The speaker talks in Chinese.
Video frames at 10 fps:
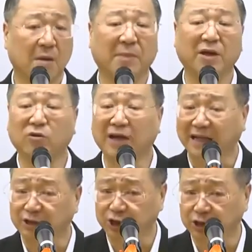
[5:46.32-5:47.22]
没有
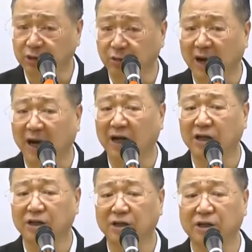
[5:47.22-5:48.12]
感情的话，
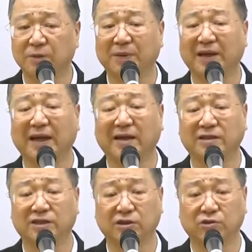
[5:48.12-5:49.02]
你本来
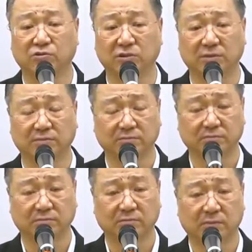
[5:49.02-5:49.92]
很清楚的，
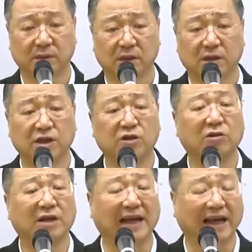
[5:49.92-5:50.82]
你有
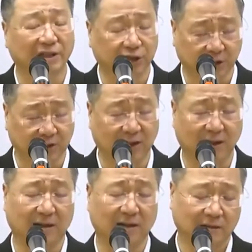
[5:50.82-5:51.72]
了感情了。